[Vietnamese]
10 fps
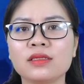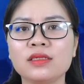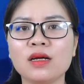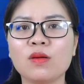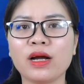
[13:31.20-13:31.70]

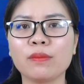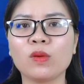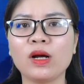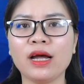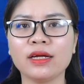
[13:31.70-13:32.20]
Chiều ngày
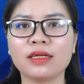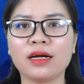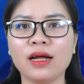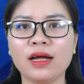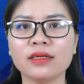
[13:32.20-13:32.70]
2
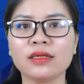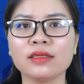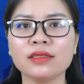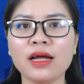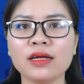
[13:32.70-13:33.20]
tháng 2,
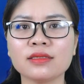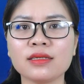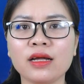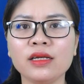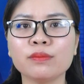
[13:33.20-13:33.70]
tại
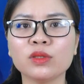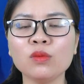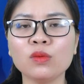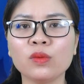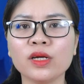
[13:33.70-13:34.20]
xã Liêm
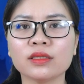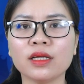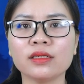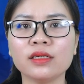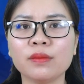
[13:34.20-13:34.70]
Túc, huyện
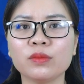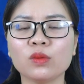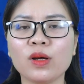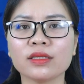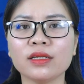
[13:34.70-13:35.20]
Thanh
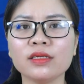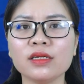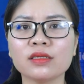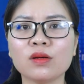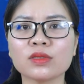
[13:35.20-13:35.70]
Liêm, Đoàn Thanh
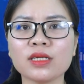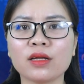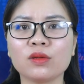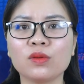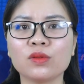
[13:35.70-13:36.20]
niên Cộng
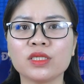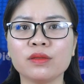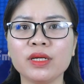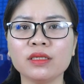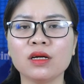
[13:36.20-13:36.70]
sản Hồ
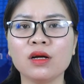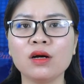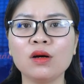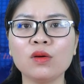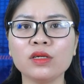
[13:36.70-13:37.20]
Chí Minh
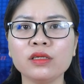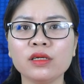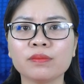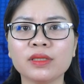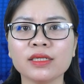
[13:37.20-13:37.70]
Hội Liên
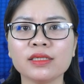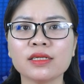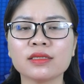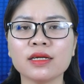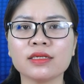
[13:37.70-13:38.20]
hiệp Thanh
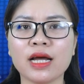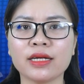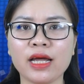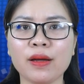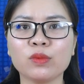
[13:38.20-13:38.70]
niên tỉnh
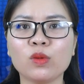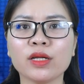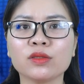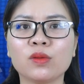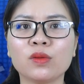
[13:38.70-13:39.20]
Hà Nam,
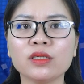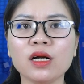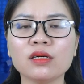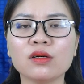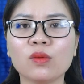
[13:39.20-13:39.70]
đoàn khối
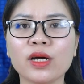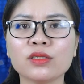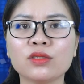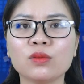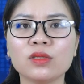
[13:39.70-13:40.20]
các cơ
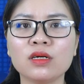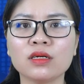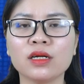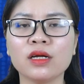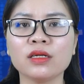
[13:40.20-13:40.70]
quan trung
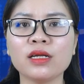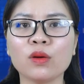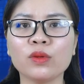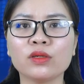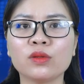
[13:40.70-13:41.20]
ương,
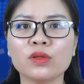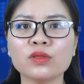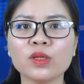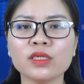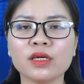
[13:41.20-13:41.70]
Đảng ủy
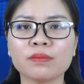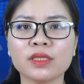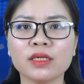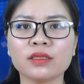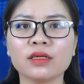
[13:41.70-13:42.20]
khối doanh nghiệp
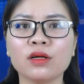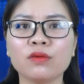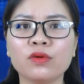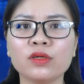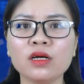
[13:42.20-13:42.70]
tỉnh
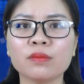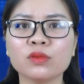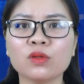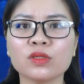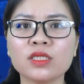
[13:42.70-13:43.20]
phối
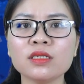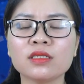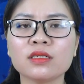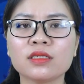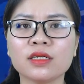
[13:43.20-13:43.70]
hợp tổ chức
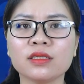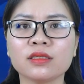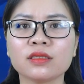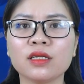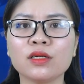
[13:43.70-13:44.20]
chương
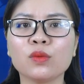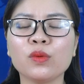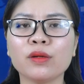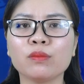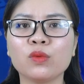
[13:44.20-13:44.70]
trình Tình
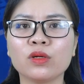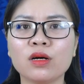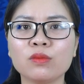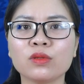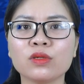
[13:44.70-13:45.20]
nguyện mùa
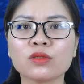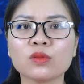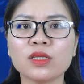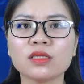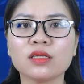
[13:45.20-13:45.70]
đông
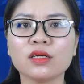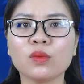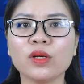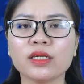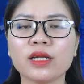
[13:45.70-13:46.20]
Xuân
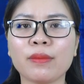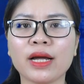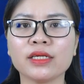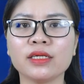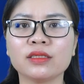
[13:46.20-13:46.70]
tình nguyện năm
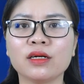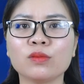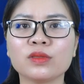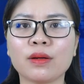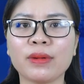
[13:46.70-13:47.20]

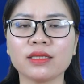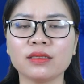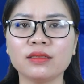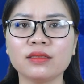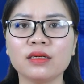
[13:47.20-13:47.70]

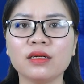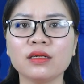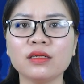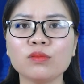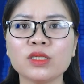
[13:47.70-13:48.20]
2024.
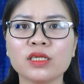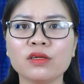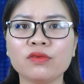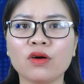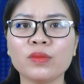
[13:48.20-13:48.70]
Đồng
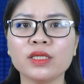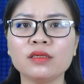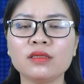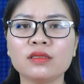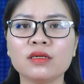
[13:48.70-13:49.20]
chí Phó Bí
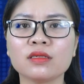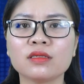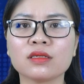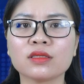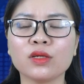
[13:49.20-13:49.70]
thư Thường
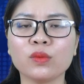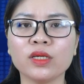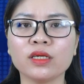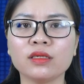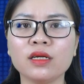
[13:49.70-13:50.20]
trực tỉnh
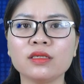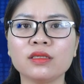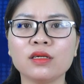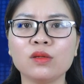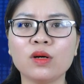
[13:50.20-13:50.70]
ủy
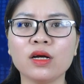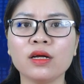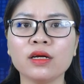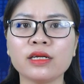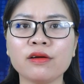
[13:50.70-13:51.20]
Đinh Thị Lụa
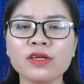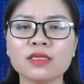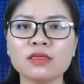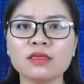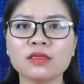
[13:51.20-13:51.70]
đã
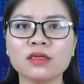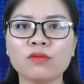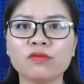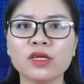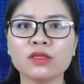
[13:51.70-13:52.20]
về dự
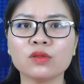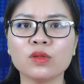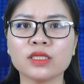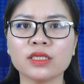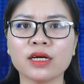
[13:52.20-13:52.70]
động viên
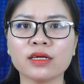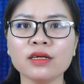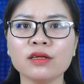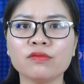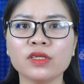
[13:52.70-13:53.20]
tuổi trẻ
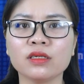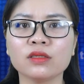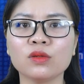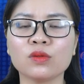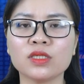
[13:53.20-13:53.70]
các đơn vị
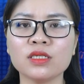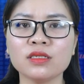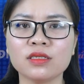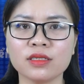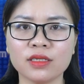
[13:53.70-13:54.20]
tổ chức
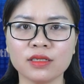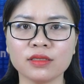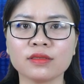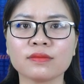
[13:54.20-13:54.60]
chương trình.